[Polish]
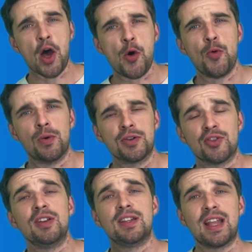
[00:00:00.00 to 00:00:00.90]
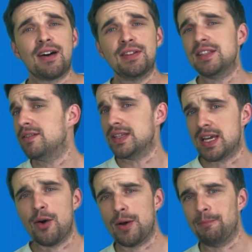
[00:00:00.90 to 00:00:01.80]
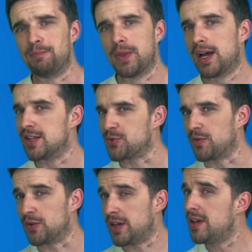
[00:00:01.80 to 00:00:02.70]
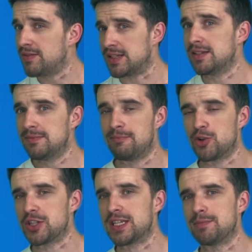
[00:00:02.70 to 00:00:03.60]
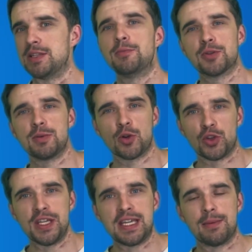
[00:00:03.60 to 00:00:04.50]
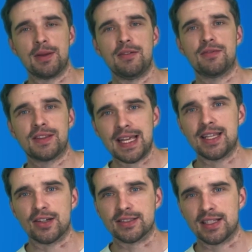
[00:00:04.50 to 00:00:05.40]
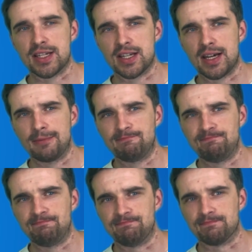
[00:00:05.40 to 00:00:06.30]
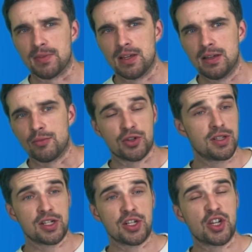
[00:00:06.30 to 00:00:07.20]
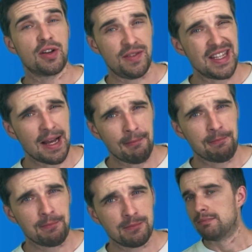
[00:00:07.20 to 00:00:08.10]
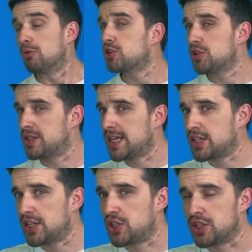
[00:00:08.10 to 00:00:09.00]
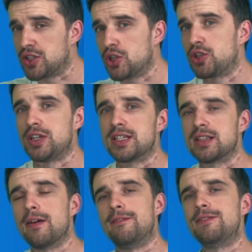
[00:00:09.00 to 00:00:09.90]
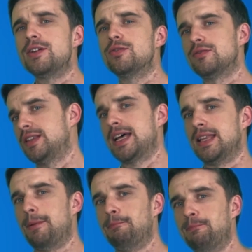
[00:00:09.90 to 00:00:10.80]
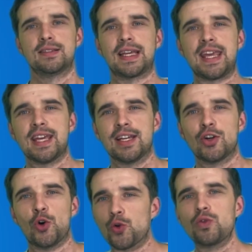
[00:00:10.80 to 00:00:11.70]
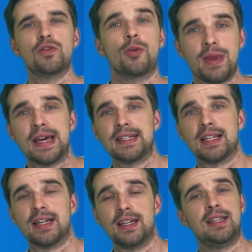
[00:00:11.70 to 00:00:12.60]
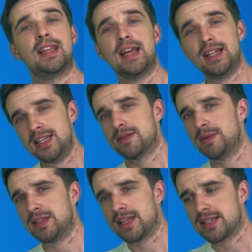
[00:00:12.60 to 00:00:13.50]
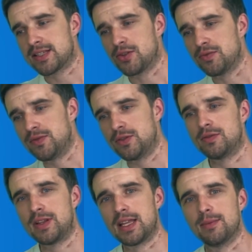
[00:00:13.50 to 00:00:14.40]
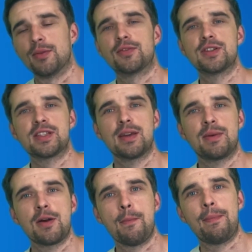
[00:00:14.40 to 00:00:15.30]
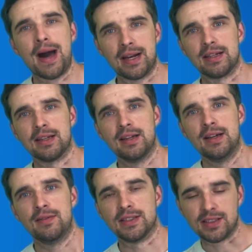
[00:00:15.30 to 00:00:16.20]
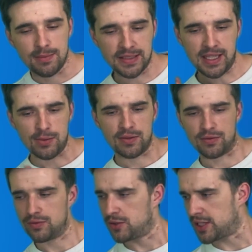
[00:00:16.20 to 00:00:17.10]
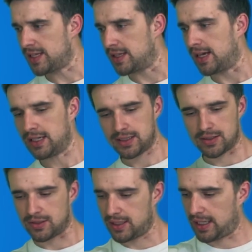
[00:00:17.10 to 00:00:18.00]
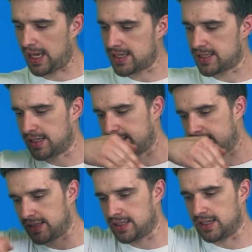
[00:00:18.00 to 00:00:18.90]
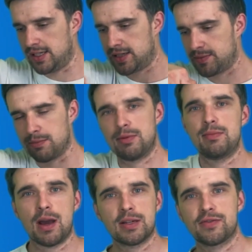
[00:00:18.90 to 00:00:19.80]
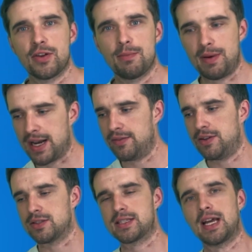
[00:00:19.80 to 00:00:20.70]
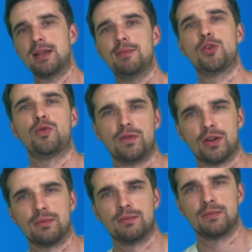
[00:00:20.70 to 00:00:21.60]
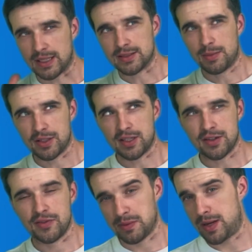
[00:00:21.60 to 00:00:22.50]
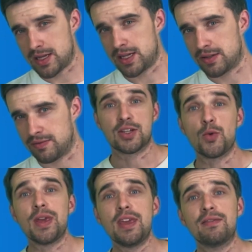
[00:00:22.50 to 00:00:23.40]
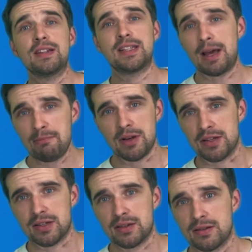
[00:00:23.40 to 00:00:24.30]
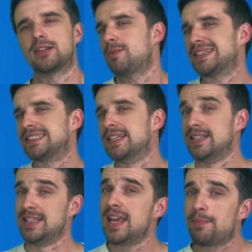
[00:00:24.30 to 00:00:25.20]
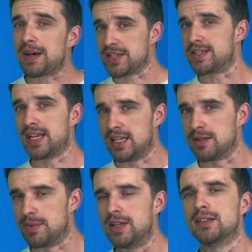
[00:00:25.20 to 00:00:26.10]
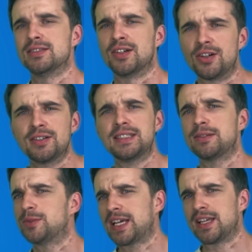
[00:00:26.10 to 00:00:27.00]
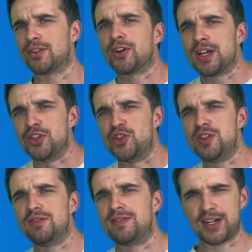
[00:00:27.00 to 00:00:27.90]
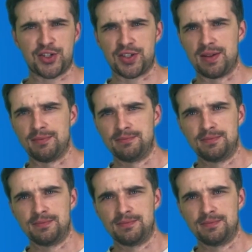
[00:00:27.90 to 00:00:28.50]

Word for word: know, czyli nawet nie wiedziałem. Ale słowo even może też być przymiotnikiem i wtedy oznacza, hmm, może oznaczać kwita, może oznaczać, że coś jest wyrównane takie równomierne. I te liczby też są wyrównane, bo wszystkie mają pary. Więc gdyby stały w dwóch rzędach, to każda z tych liczb by miała swoją parę, więc staliby równo. Tak sobie to też wyobrażasz? Czy even numbers. Natomiast nieparzyste liczby, to one są takie trochę dziwaczne.